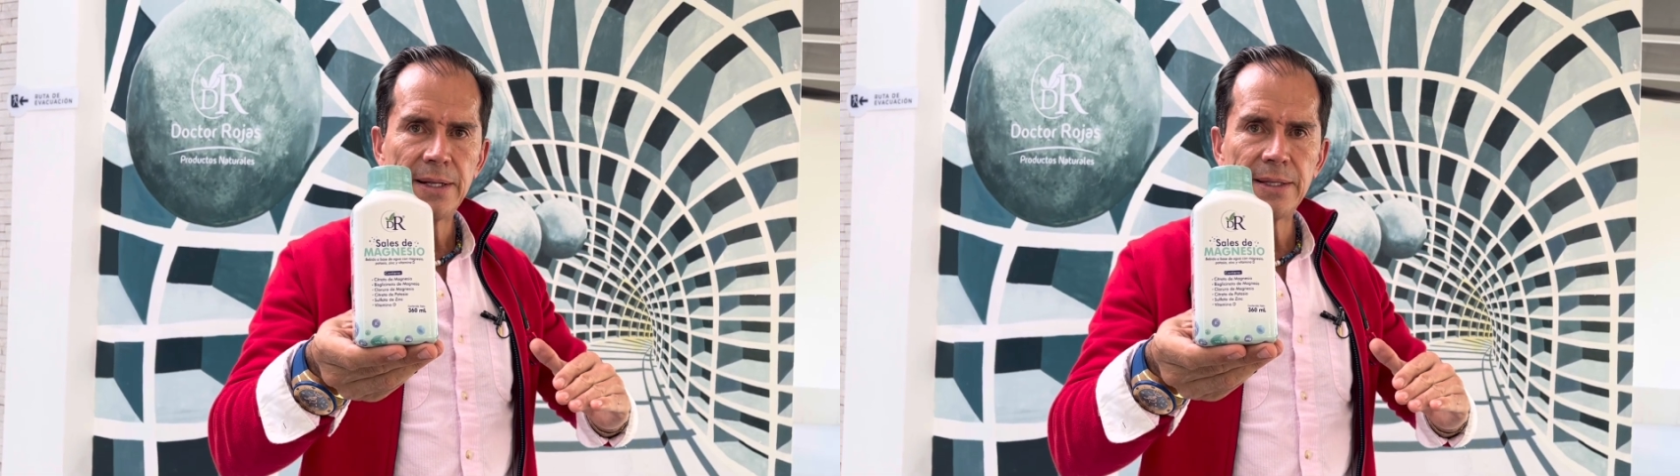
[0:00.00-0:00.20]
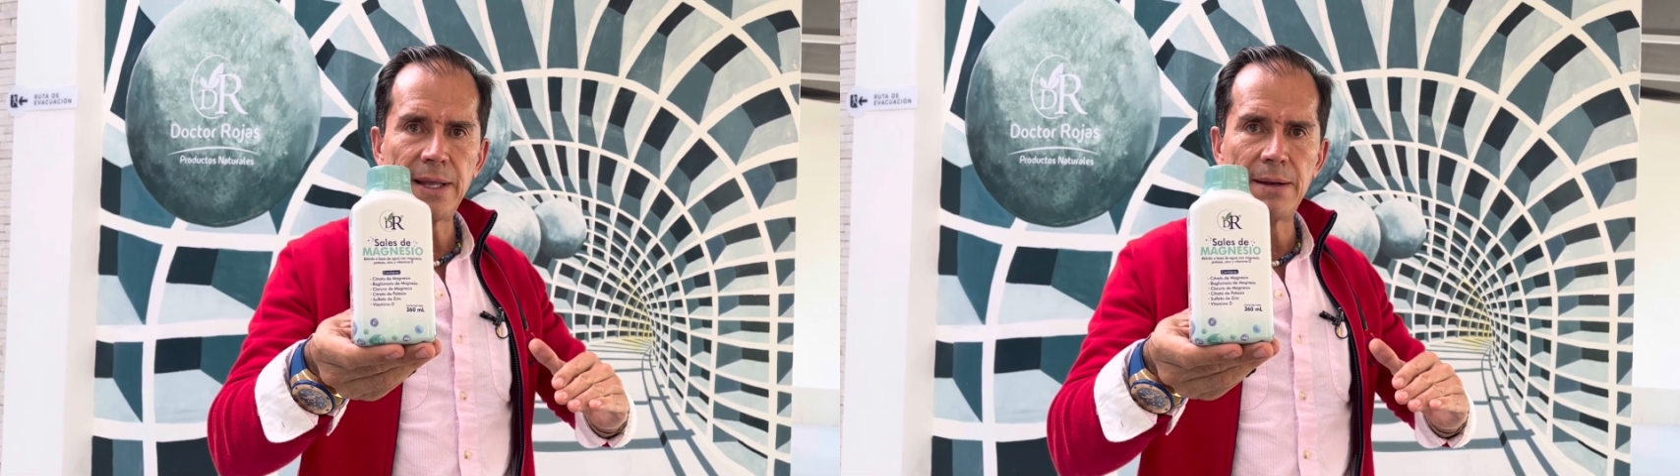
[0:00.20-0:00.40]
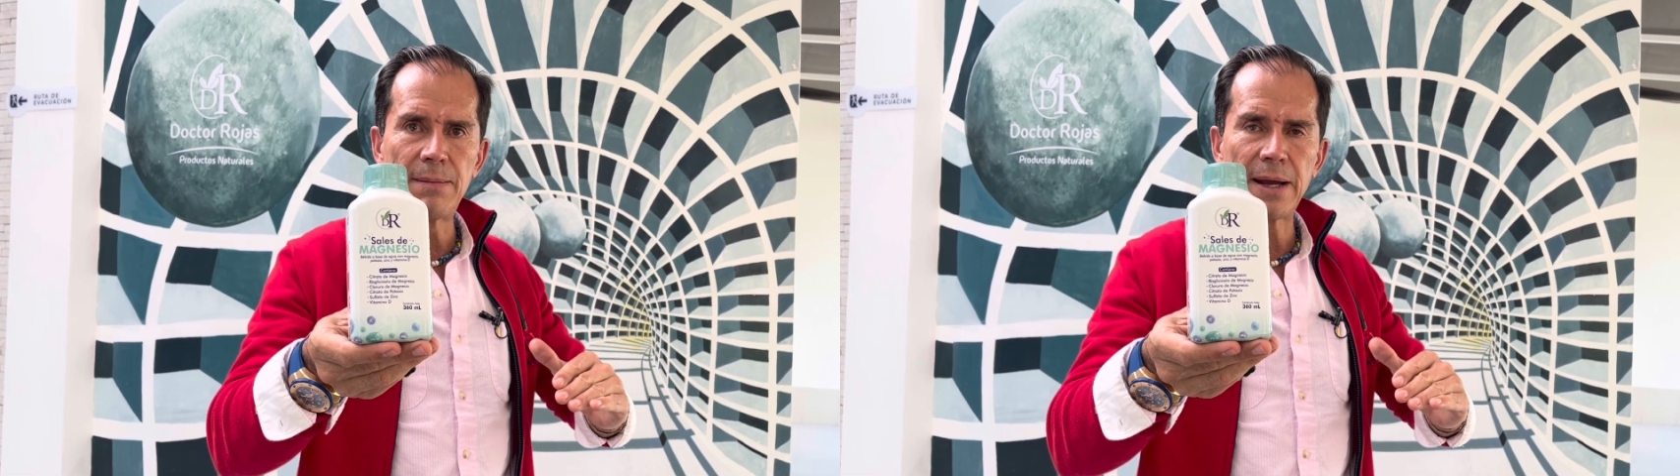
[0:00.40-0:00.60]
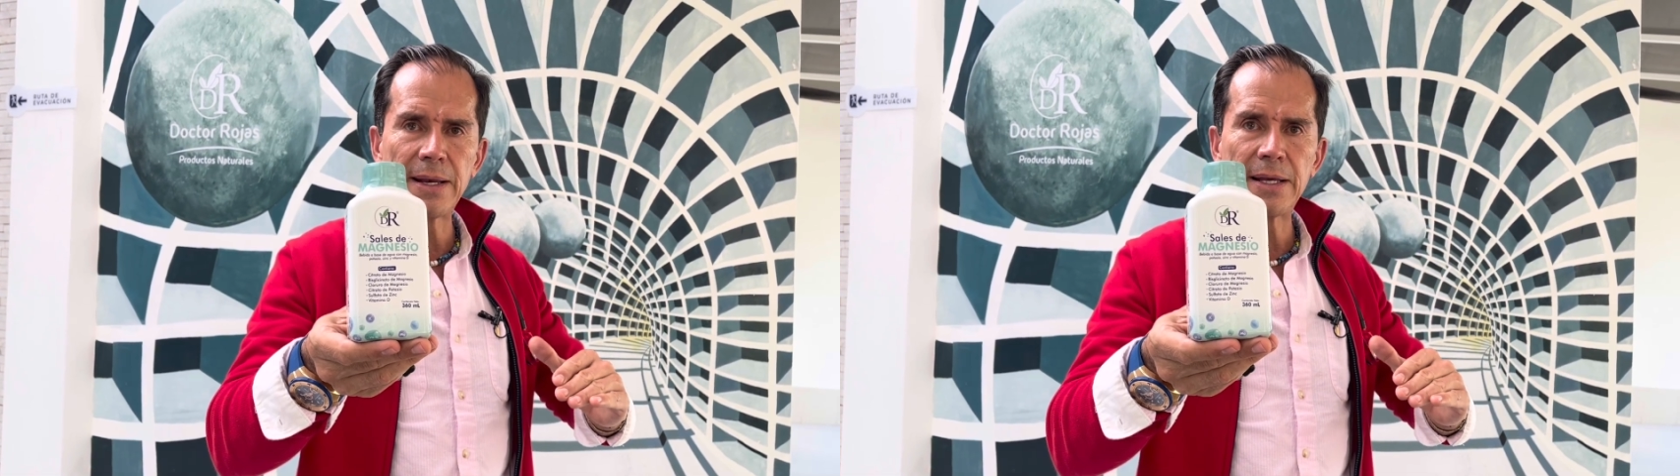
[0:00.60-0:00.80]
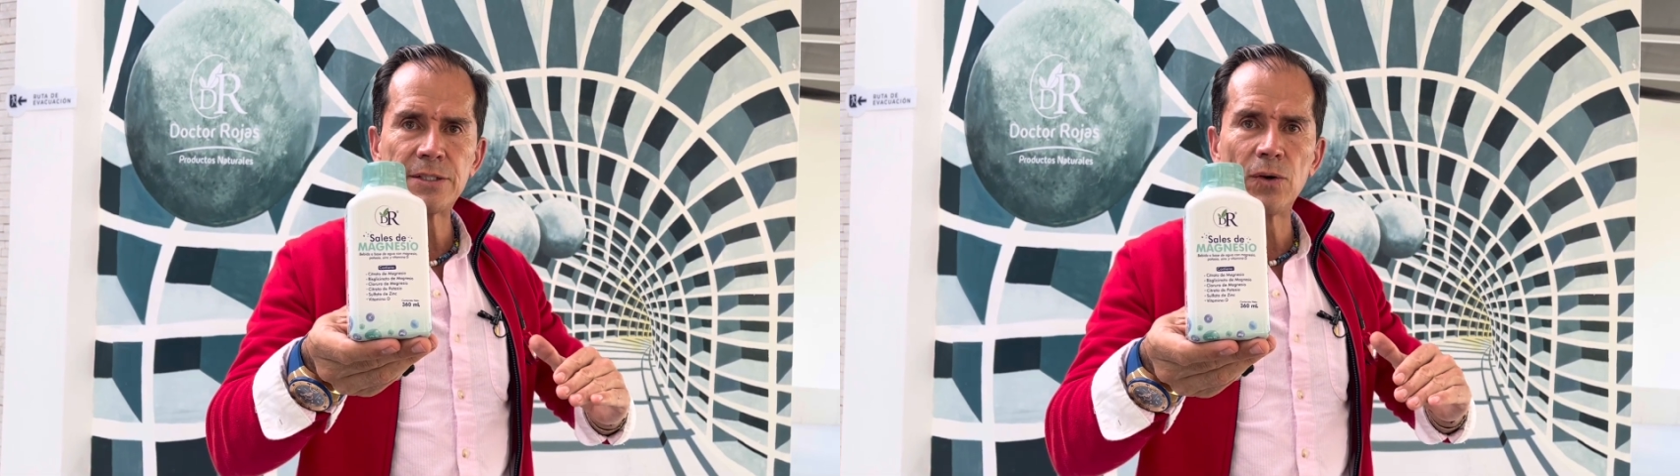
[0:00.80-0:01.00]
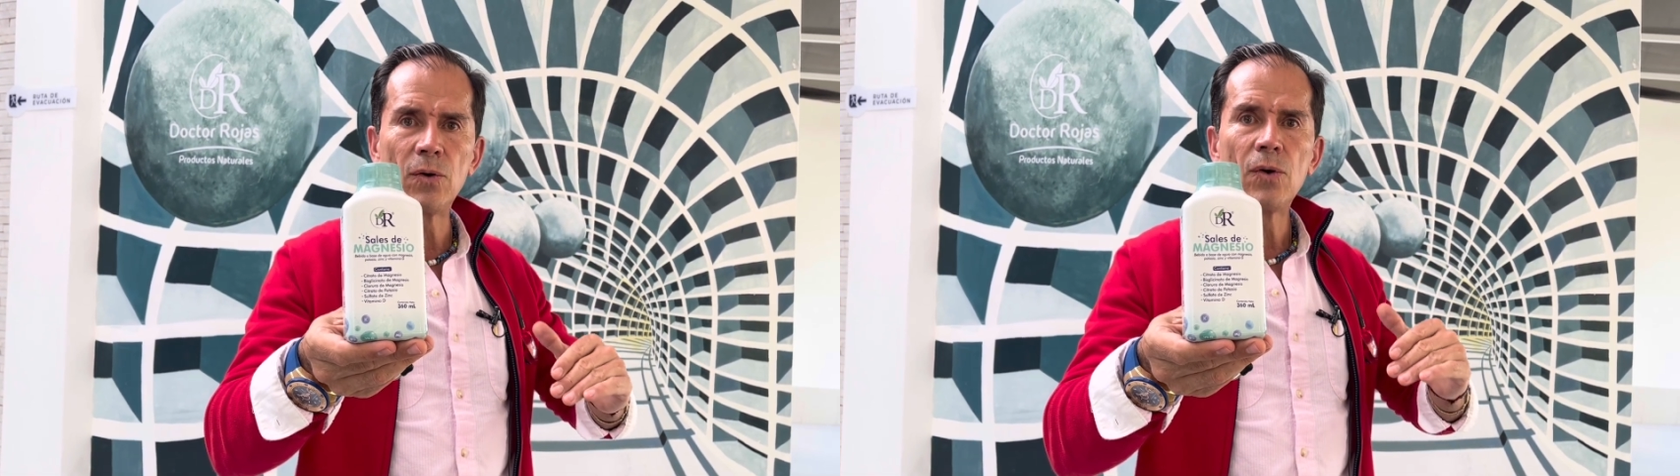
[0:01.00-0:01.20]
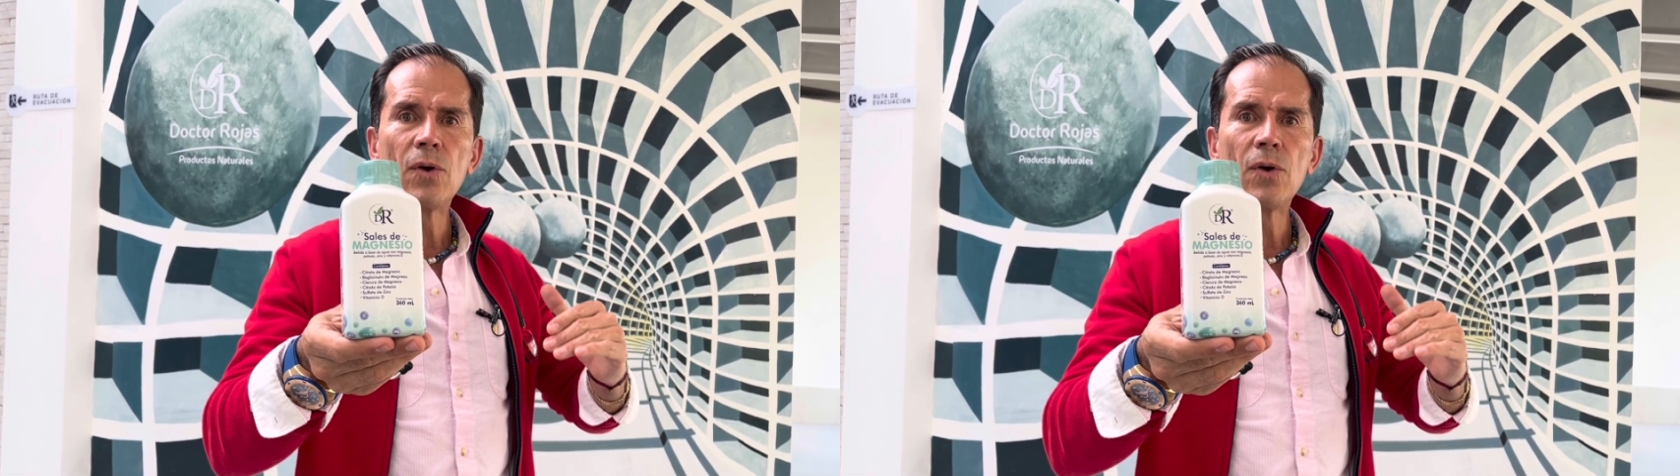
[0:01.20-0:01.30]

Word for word: del magnesio